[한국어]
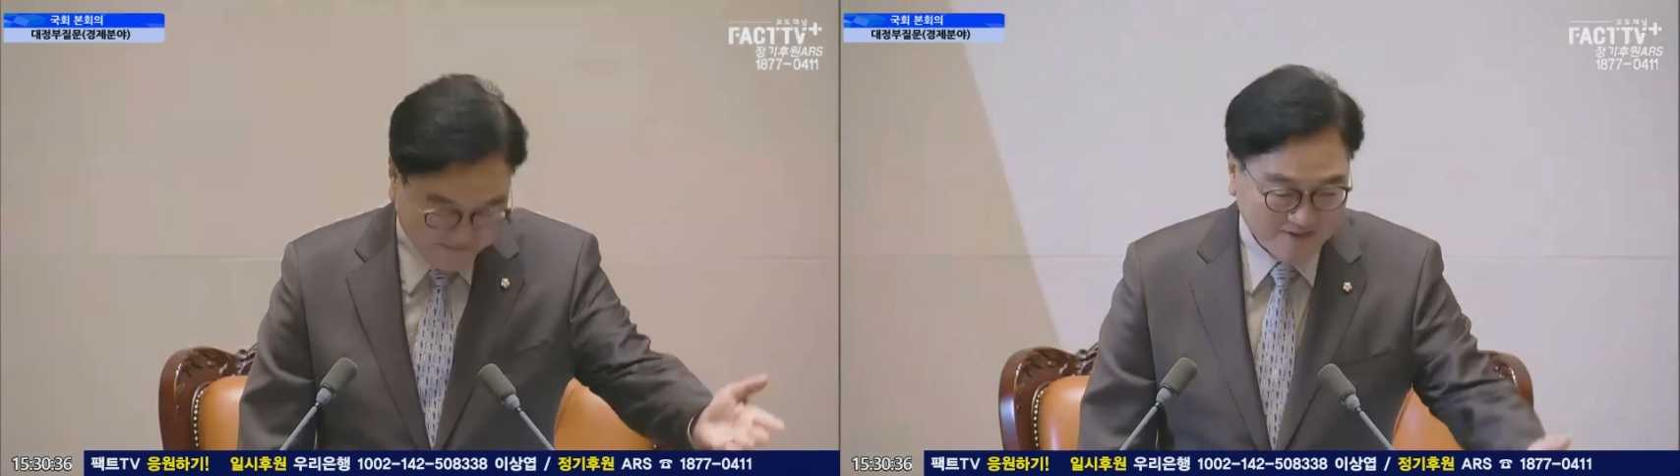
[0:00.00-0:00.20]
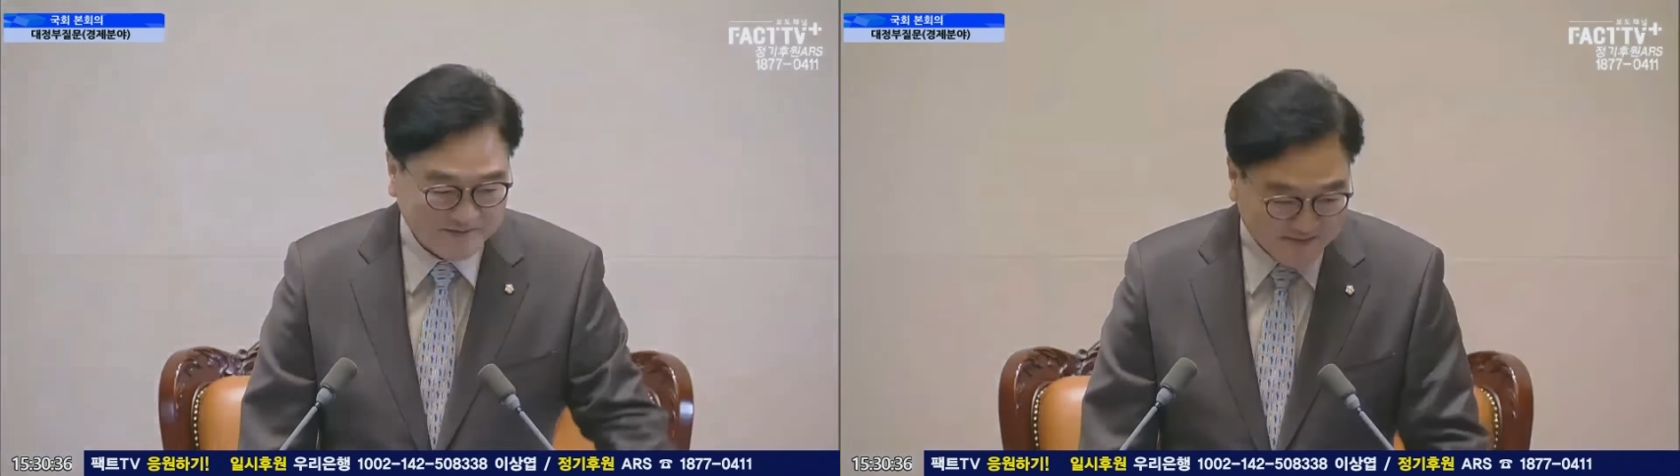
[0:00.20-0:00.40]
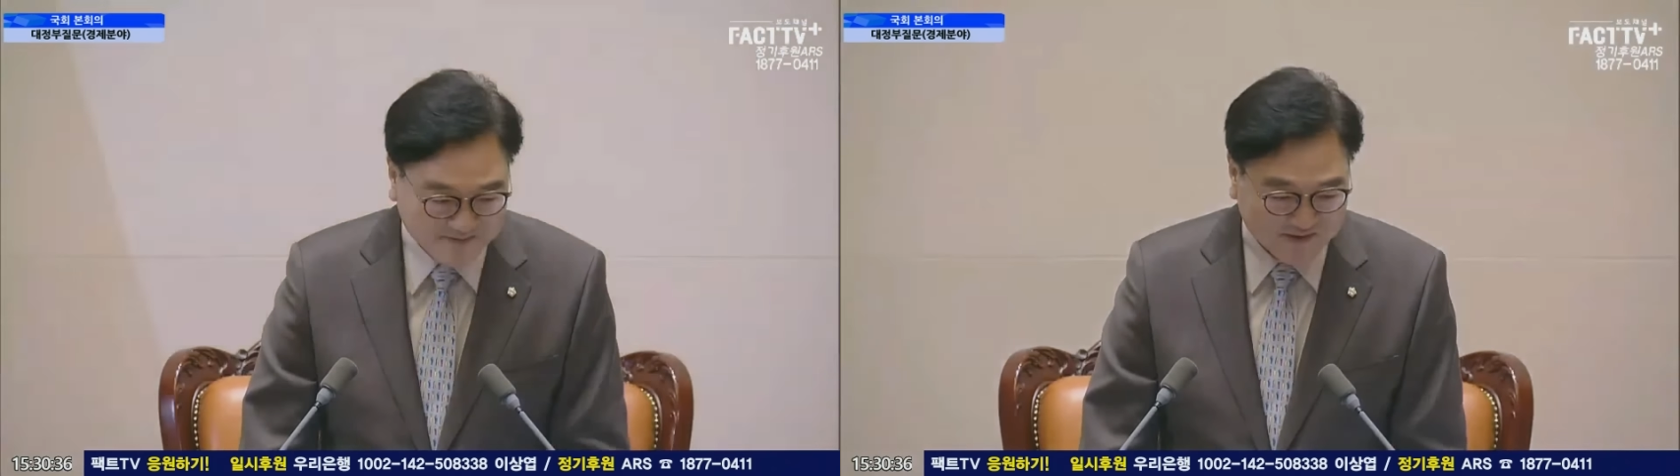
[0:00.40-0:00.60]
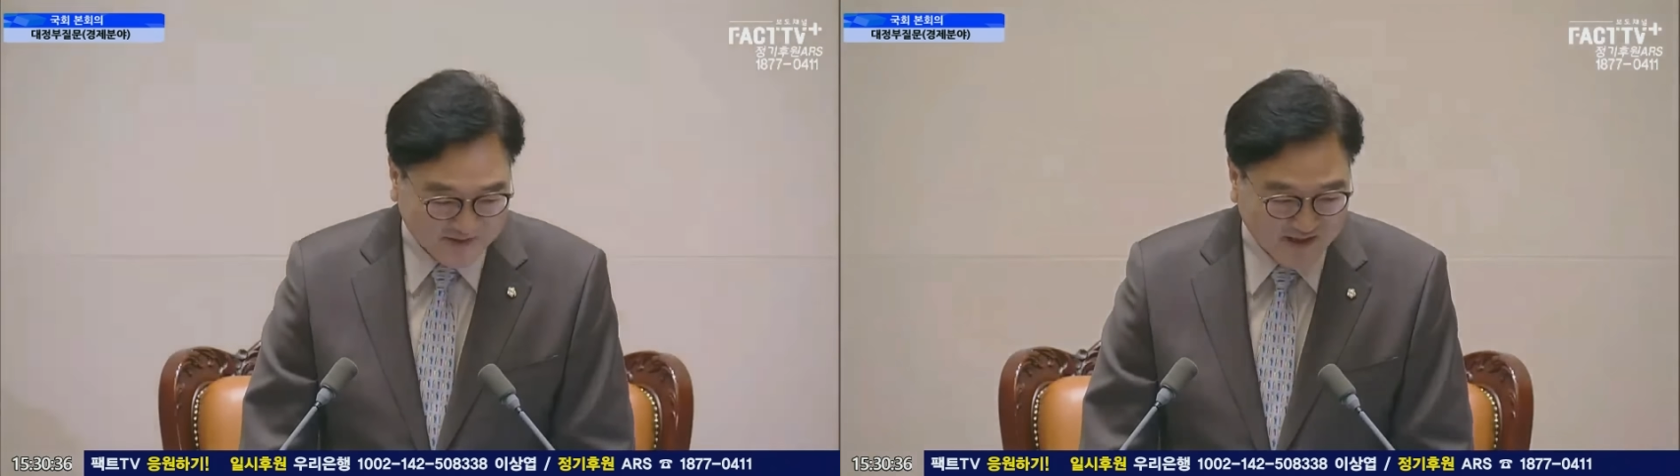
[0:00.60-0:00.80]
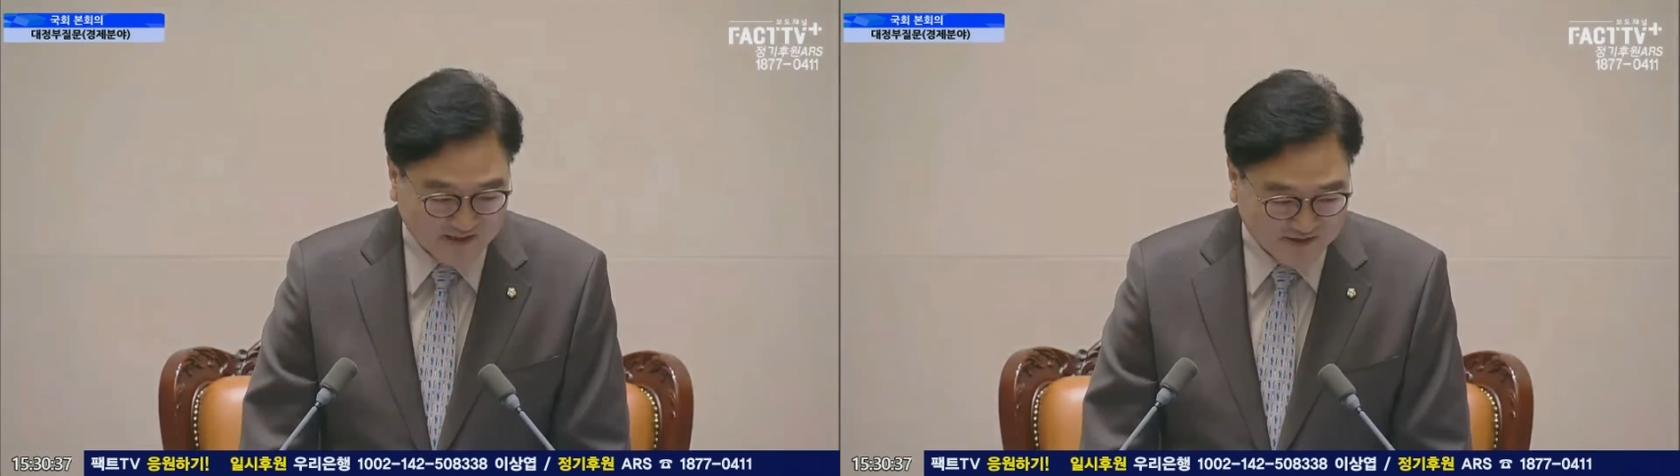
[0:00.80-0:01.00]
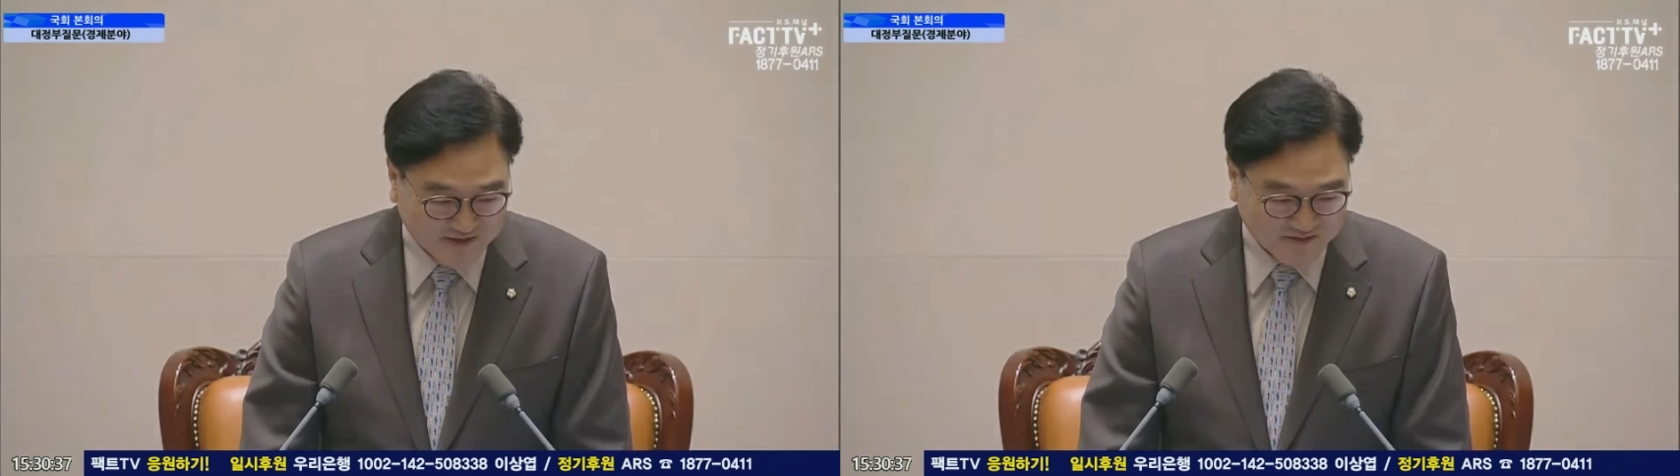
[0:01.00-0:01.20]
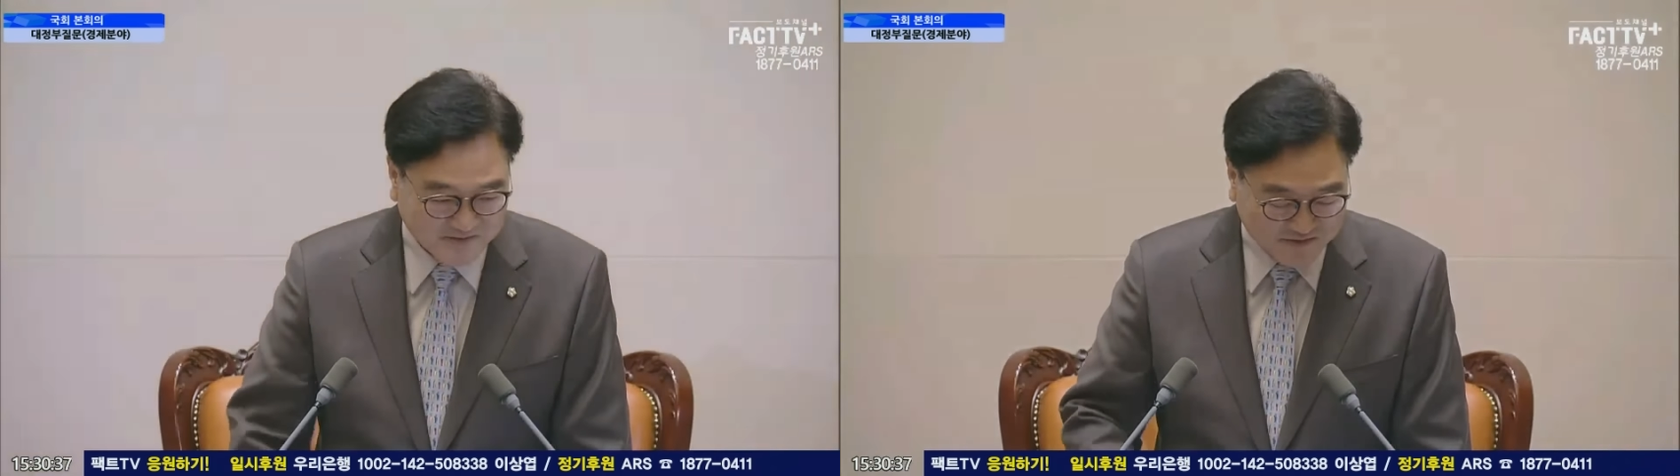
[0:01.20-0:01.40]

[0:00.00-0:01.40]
먼저 들어가시죠.